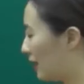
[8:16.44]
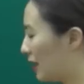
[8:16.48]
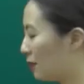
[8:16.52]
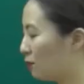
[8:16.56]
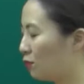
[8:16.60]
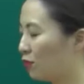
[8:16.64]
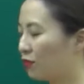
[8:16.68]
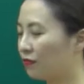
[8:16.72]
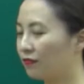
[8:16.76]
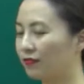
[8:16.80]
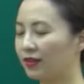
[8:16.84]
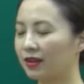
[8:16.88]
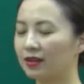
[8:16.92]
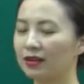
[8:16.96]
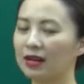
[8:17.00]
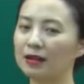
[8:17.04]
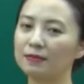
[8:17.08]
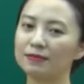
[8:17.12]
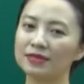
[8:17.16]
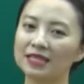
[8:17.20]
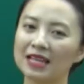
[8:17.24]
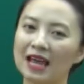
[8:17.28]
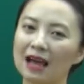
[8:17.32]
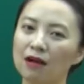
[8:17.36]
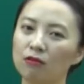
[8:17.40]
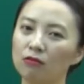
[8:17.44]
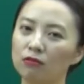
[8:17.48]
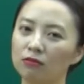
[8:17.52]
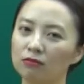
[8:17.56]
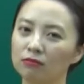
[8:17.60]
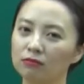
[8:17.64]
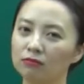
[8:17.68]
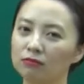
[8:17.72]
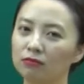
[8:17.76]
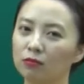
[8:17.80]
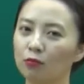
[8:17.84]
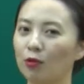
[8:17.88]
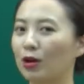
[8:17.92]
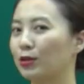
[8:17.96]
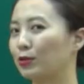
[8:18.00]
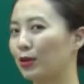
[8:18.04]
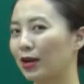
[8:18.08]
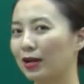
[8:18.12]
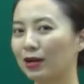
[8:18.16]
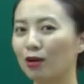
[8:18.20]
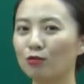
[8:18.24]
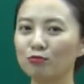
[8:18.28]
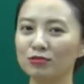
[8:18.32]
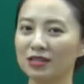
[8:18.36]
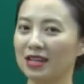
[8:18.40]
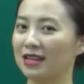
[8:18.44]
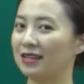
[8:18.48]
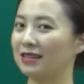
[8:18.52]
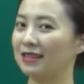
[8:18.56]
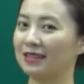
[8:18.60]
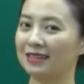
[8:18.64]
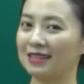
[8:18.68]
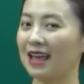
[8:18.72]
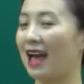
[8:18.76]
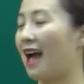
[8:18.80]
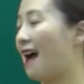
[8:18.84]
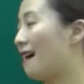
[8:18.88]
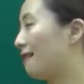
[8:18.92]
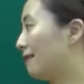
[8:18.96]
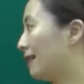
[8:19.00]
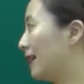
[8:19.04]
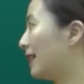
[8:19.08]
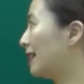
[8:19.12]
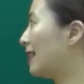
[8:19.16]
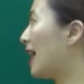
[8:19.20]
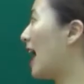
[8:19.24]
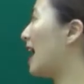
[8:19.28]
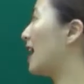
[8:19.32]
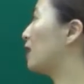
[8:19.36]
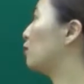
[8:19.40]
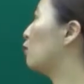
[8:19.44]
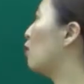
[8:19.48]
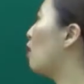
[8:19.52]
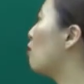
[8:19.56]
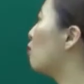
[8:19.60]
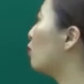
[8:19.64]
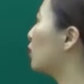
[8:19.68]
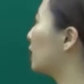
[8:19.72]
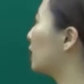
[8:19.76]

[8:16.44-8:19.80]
là một việc làm sao? Hoàn toàn không xảy ra ở hiện tại, đúng không? Không